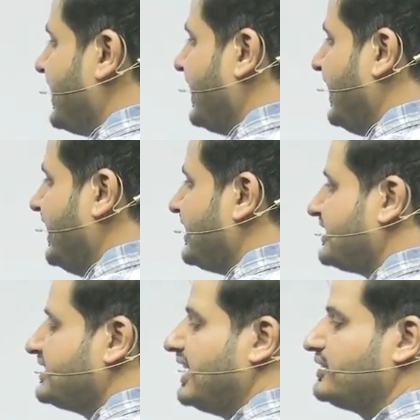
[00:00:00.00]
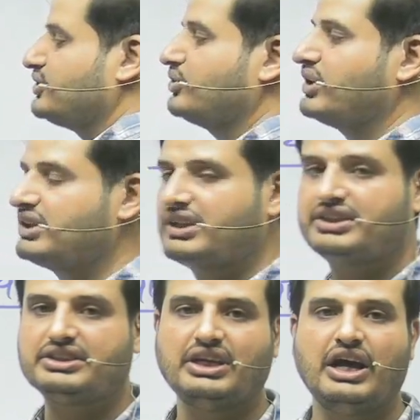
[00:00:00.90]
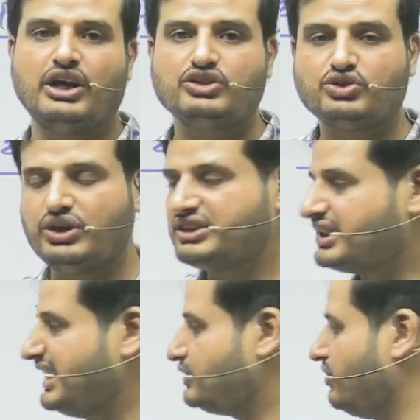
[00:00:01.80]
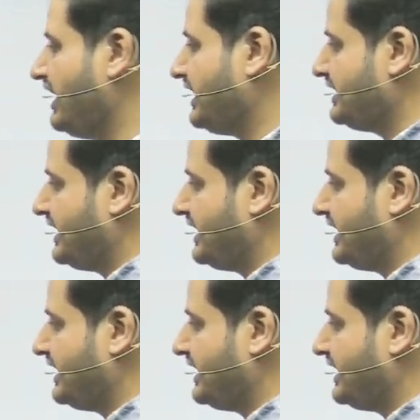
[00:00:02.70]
है सात सौ उनतीस चौबीस का स्क्वायर कितना है